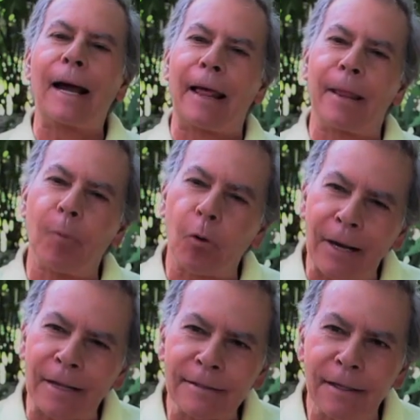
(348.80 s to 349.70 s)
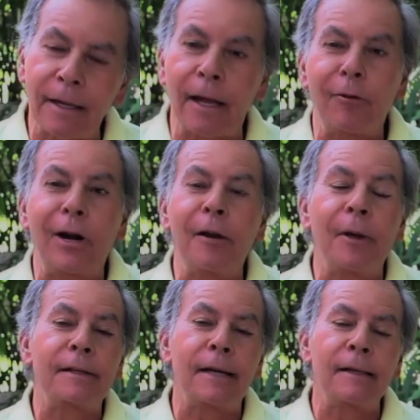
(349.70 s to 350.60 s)
a la democracia, le dará una
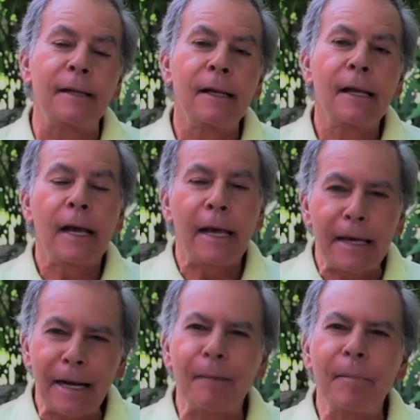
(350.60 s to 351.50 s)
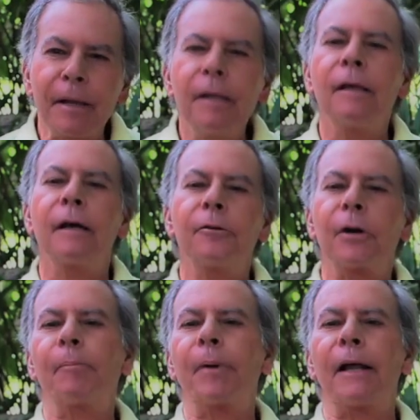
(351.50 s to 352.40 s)
libertad en gran medida y una
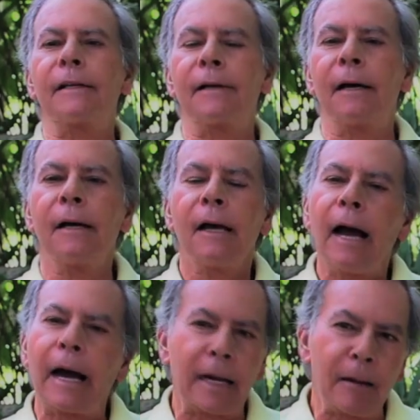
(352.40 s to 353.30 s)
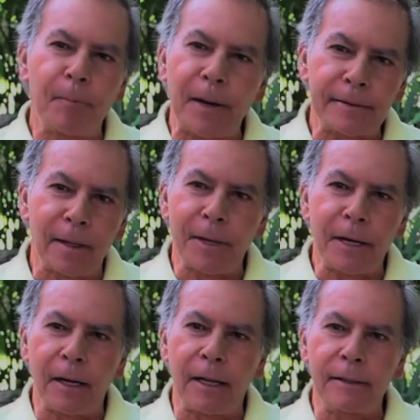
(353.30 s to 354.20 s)
esperanza a gran parte de
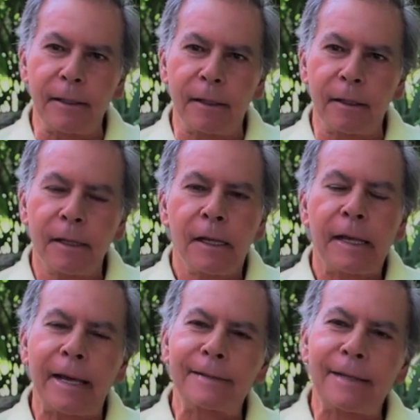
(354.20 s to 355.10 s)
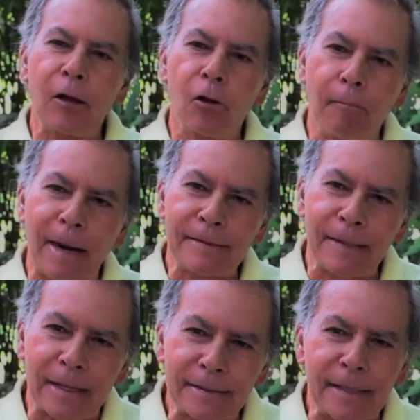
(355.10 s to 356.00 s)
América Latina que ha estado
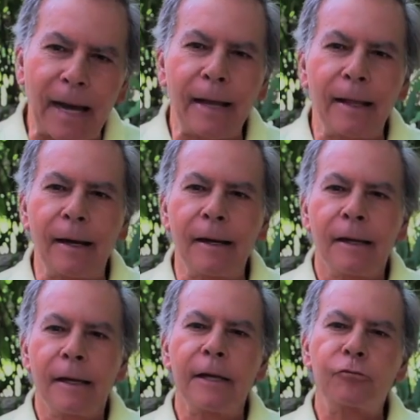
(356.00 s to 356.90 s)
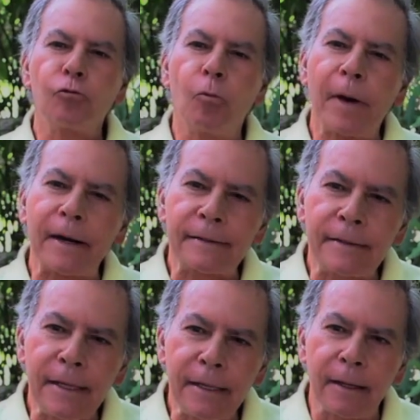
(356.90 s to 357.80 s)
maltratada,
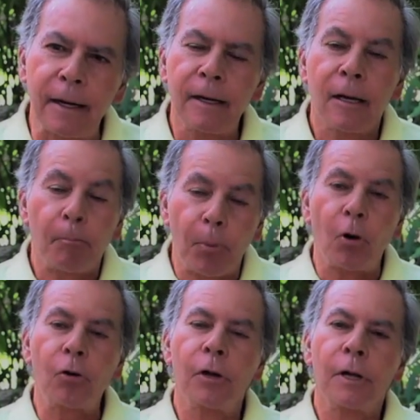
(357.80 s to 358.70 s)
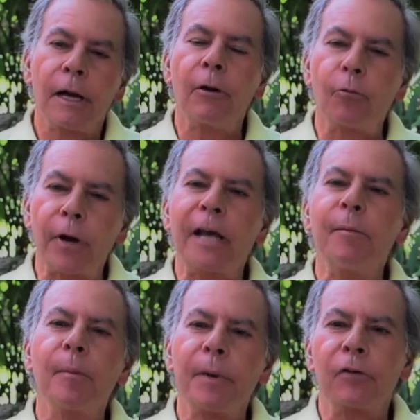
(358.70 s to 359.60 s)
subvertida por un
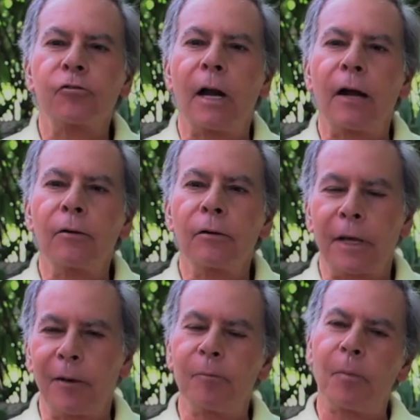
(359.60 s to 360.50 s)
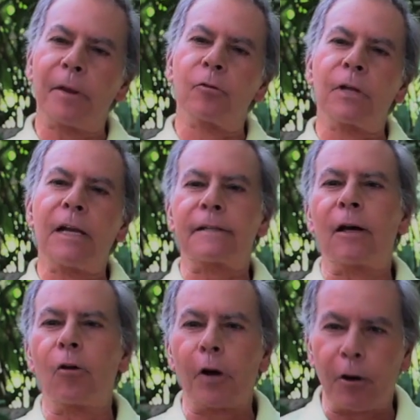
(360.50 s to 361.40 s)
régimen venezolano que en vez de utilizar
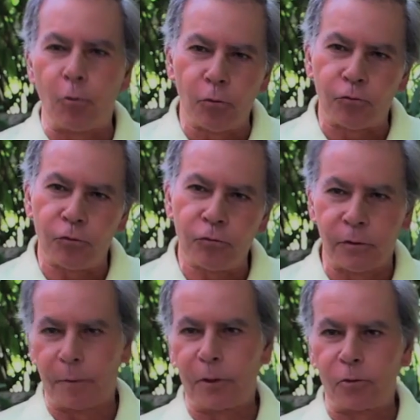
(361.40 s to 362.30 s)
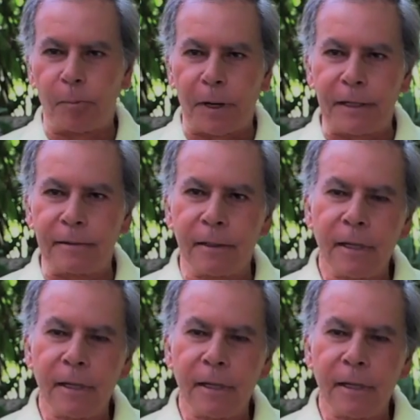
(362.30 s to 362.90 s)
los recursos de nuestro país